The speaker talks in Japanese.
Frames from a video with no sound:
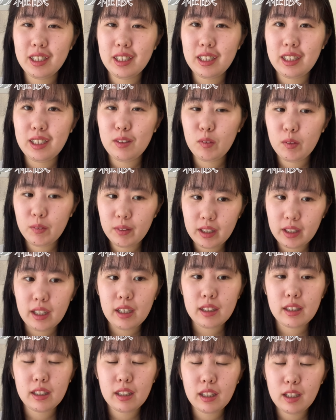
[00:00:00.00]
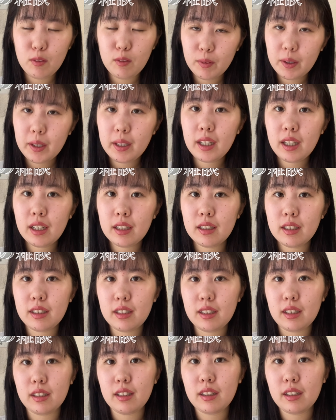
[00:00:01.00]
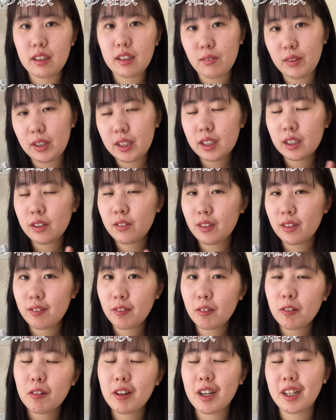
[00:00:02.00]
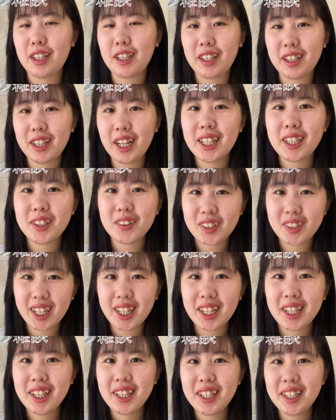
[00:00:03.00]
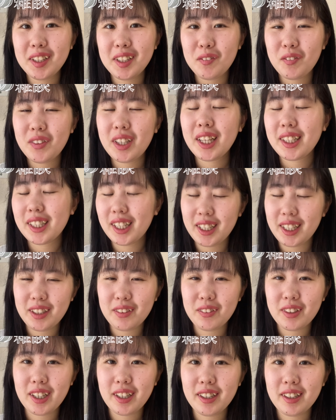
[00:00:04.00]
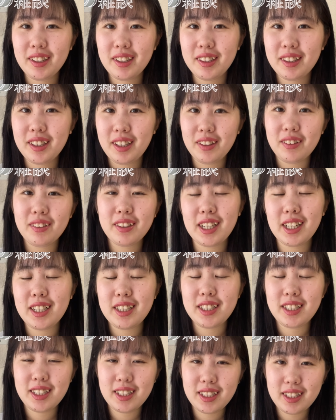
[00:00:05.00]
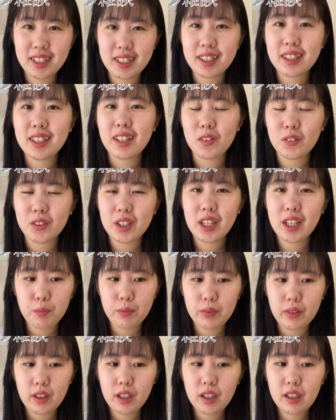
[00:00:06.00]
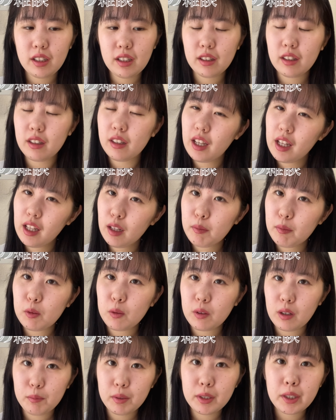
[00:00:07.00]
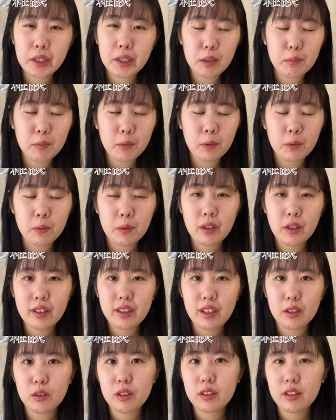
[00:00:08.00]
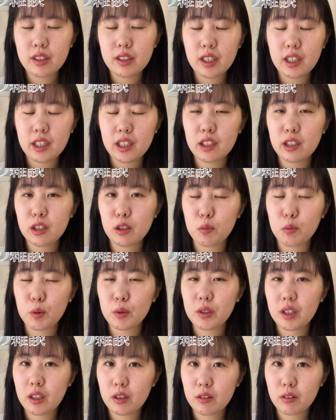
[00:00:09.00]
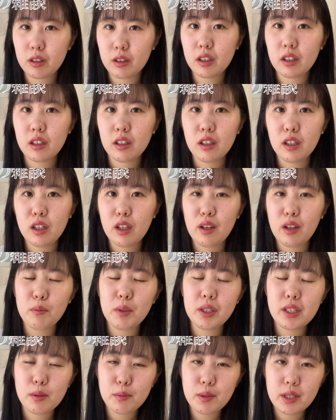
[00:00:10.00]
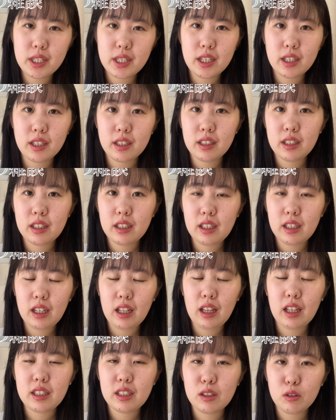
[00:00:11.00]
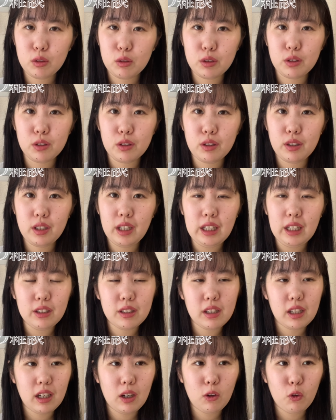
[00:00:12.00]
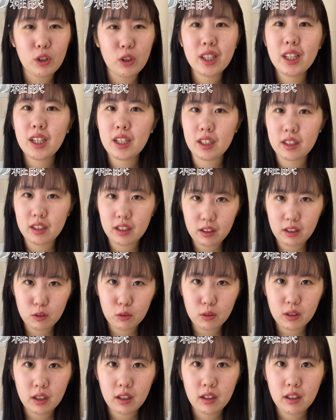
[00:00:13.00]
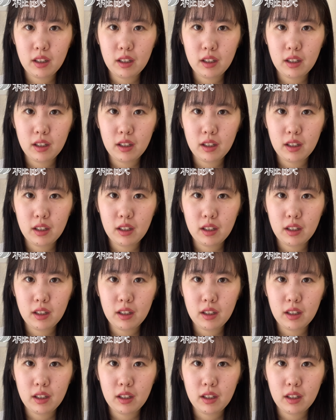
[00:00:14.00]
今まで当たり前に嵐がなんか街のどこかにいたりとか見えたりとかっていう感じだったので、なんかテレビとか見てても楽しくないなって思ったりとか、めちゃめちゃ嵐ロス、やる気が起きなかったりとか、